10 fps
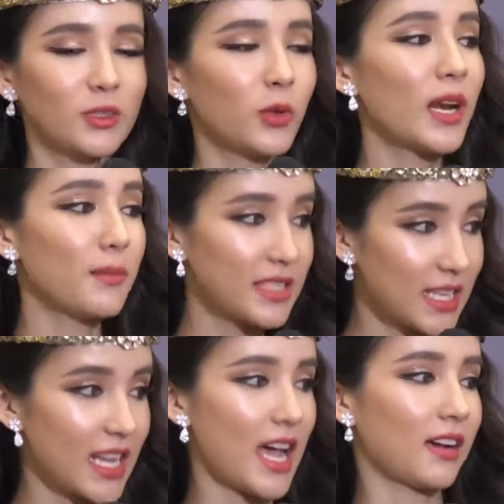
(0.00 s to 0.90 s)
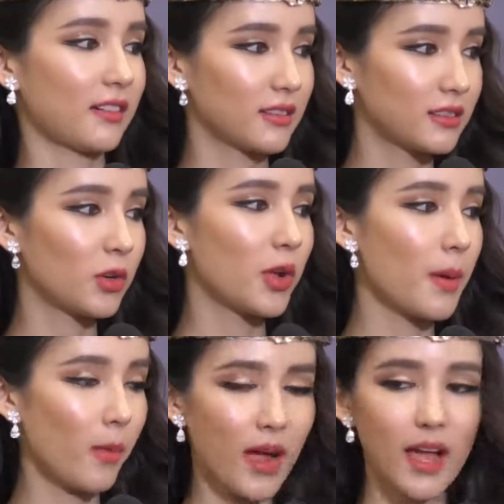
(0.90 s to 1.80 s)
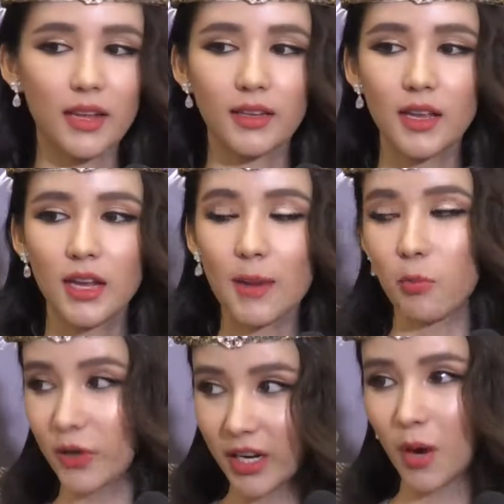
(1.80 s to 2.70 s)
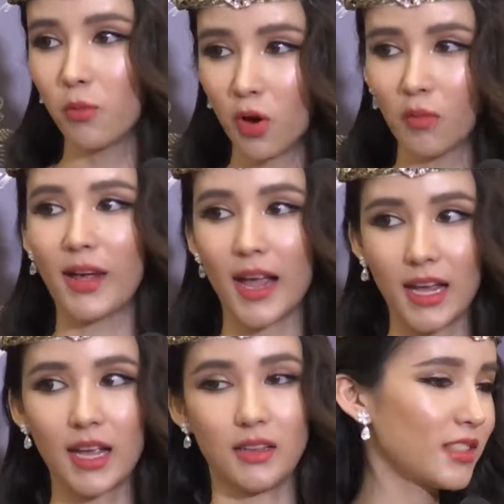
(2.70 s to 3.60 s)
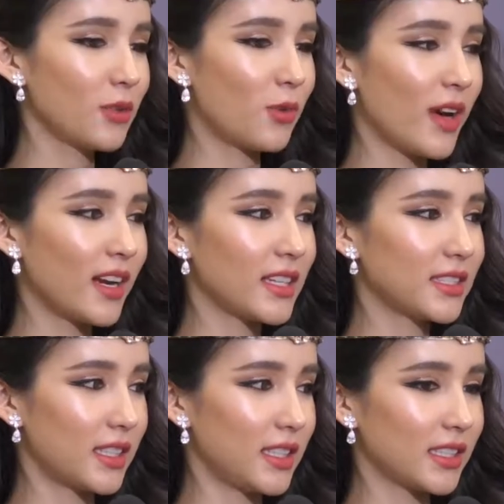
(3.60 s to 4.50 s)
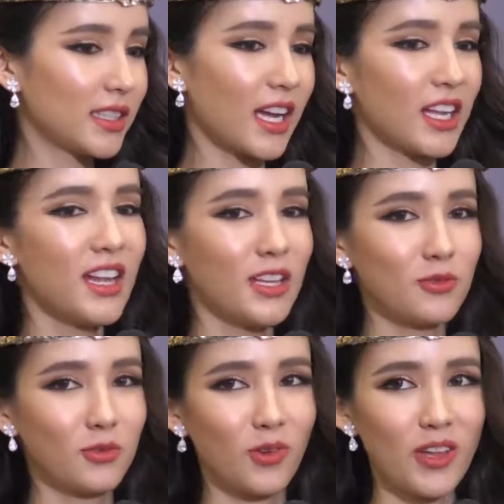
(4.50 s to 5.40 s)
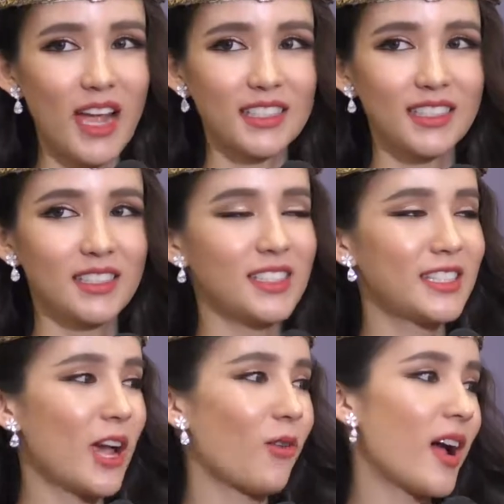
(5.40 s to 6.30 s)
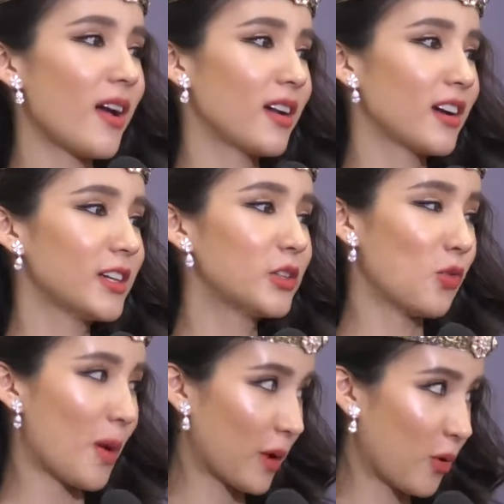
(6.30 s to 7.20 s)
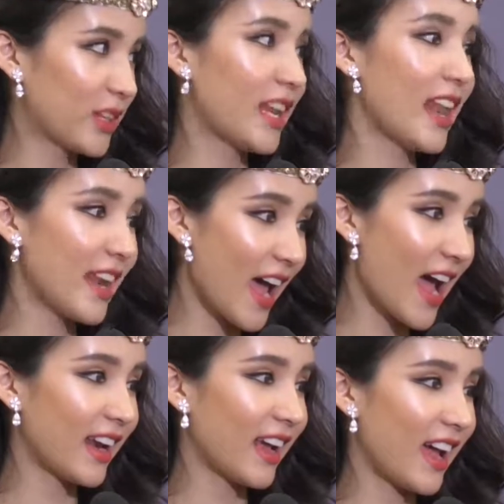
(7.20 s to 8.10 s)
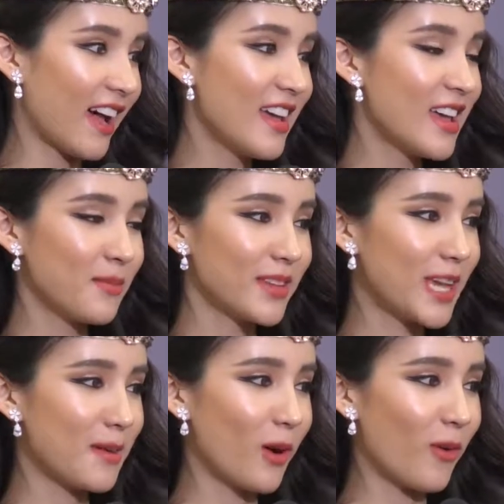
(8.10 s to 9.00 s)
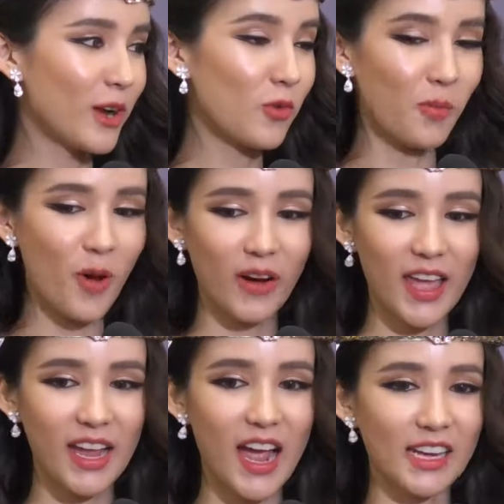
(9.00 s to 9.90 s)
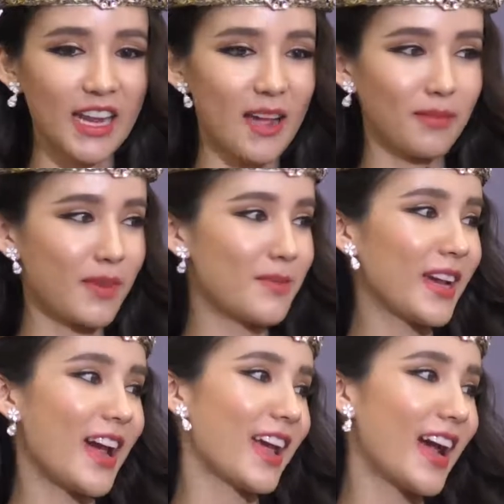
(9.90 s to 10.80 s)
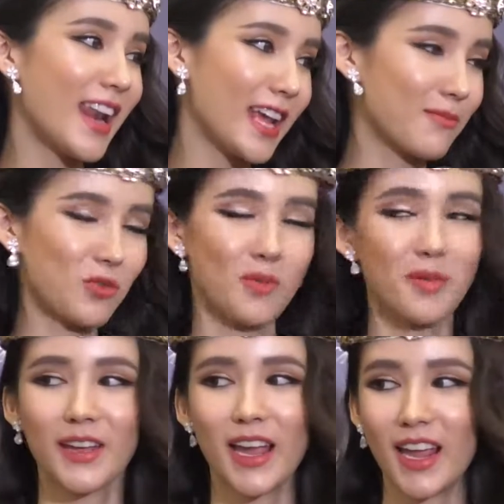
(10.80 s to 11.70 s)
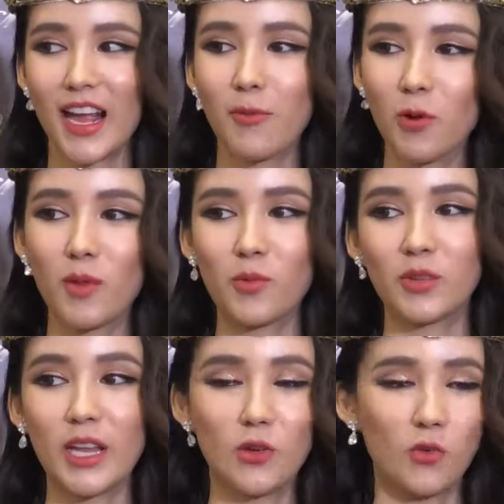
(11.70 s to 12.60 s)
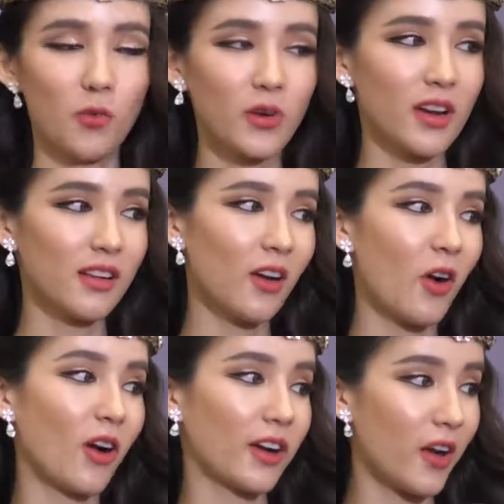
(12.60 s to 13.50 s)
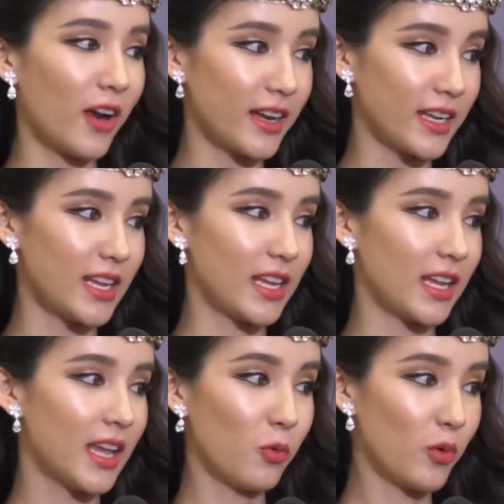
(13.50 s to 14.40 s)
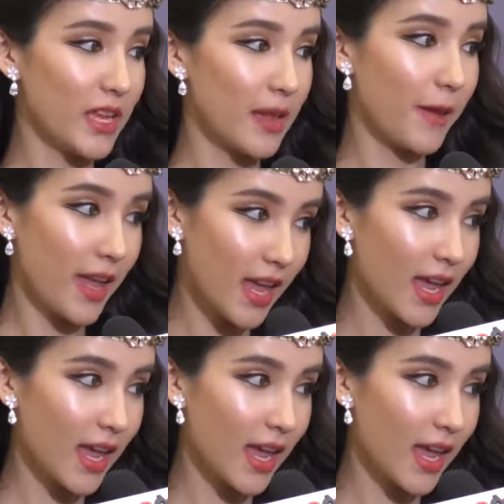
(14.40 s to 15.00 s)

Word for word: ด้วยน้ำเสียงด้วยแบบว่าคำพูดที่เขาพูดออกมาค่ะโยว่าน่าจะดีขึ้นค่ะหนูอยากจะชี้แจงว่าคือหนูเป็นคนที่เล่นได้นะคะไม่ใช่แบบว่าหนูไปออกรายการเนี้ยไม่มีใครกล้าเล่นกับหนูไม่มีใครกล้าพูดกับหนูแต่หนูพูดในเรื่องของกรณีบูลลี่เพ